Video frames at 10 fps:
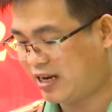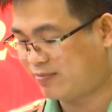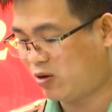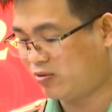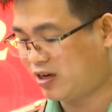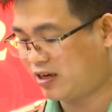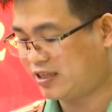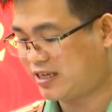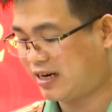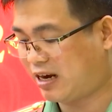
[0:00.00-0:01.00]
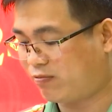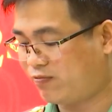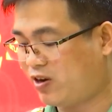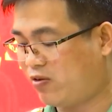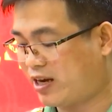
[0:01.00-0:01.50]
và kiểm soát ma túy.
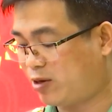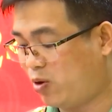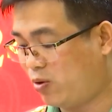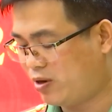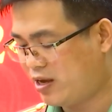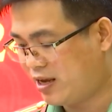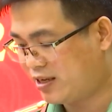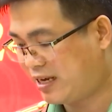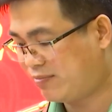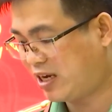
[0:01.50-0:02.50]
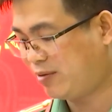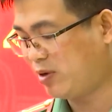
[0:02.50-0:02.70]
Trọng tâm là